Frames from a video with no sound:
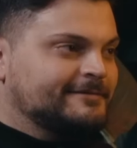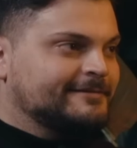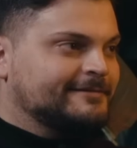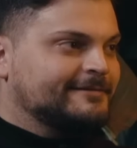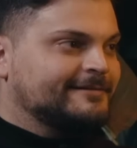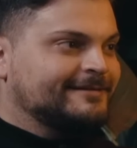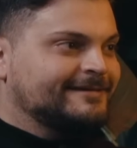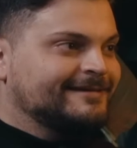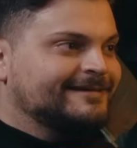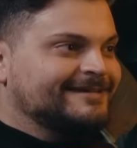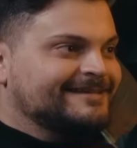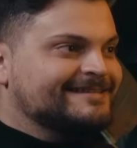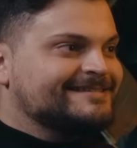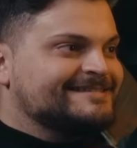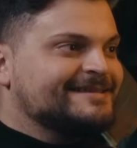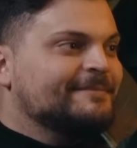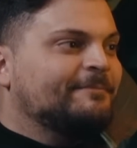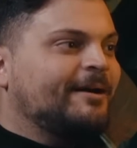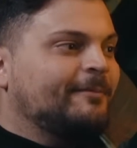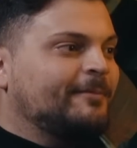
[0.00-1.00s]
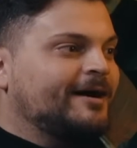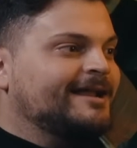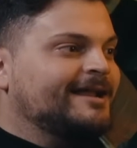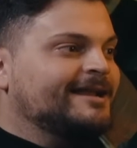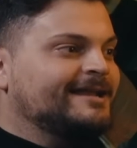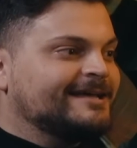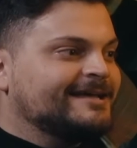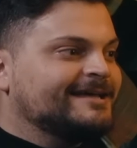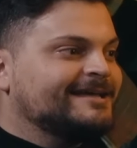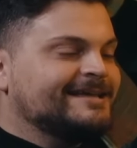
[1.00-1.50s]
ça c'est C'est pas mal.
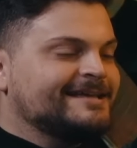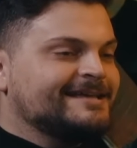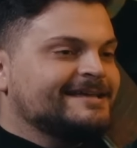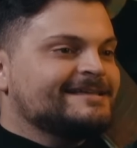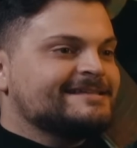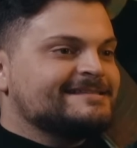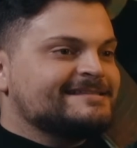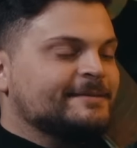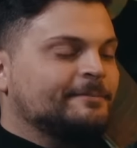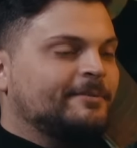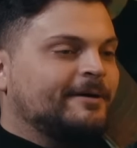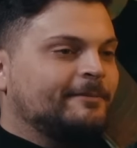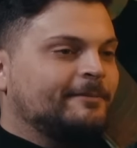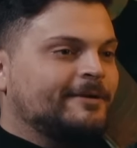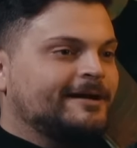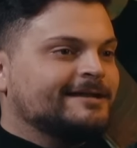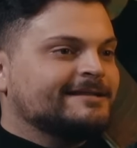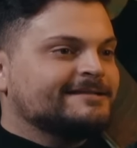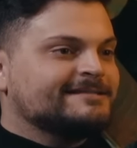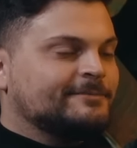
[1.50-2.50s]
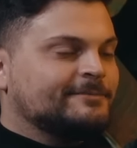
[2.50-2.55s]
C'est pas mal, ouais. C'est pas mal. T'as